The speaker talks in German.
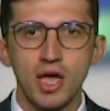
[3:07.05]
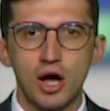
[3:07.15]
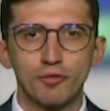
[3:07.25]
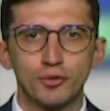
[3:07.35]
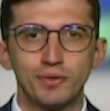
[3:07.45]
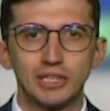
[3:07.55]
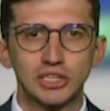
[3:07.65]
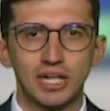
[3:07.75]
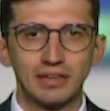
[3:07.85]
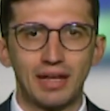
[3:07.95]
Aufgrund der
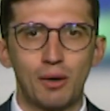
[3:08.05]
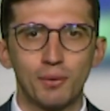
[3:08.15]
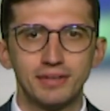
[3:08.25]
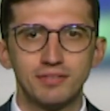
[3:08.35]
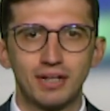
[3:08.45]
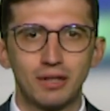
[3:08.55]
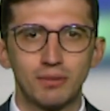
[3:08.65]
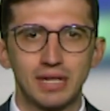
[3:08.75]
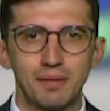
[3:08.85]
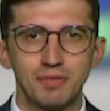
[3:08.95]
starken
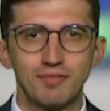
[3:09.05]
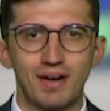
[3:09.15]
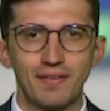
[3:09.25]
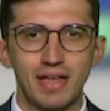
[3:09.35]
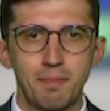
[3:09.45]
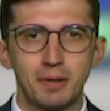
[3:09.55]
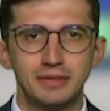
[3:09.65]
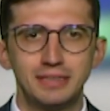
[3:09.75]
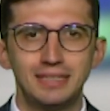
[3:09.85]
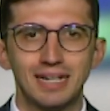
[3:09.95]
Rauchentwicklung kam die Warn-App
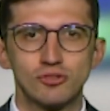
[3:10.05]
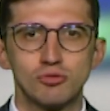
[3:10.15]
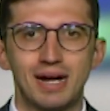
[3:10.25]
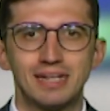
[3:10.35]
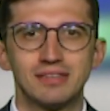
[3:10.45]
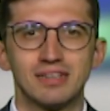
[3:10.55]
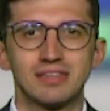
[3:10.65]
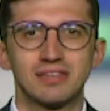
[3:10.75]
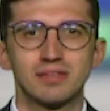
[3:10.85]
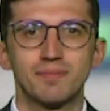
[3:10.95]
Nina zum
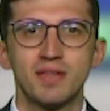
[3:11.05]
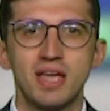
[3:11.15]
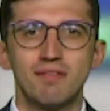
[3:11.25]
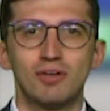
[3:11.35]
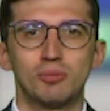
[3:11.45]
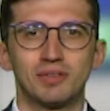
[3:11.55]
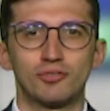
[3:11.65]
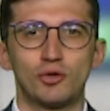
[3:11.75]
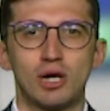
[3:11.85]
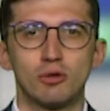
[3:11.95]
Einsatz. Warum das
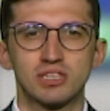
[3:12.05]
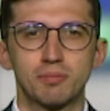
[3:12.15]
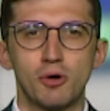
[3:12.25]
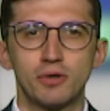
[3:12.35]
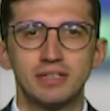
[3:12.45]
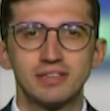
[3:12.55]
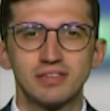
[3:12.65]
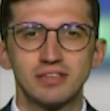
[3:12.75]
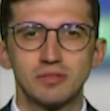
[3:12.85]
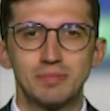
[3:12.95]
Feuer ausgebrochen
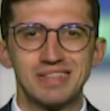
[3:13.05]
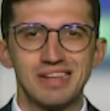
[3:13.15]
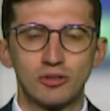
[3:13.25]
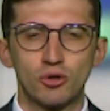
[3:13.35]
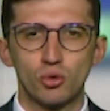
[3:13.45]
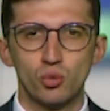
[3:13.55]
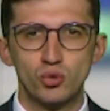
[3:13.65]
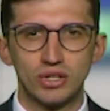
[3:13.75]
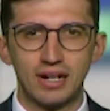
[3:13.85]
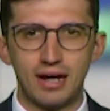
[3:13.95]
ist, ist bislang noch
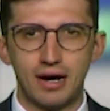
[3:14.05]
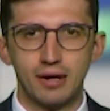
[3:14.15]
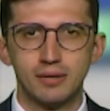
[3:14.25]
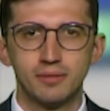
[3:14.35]
unklar.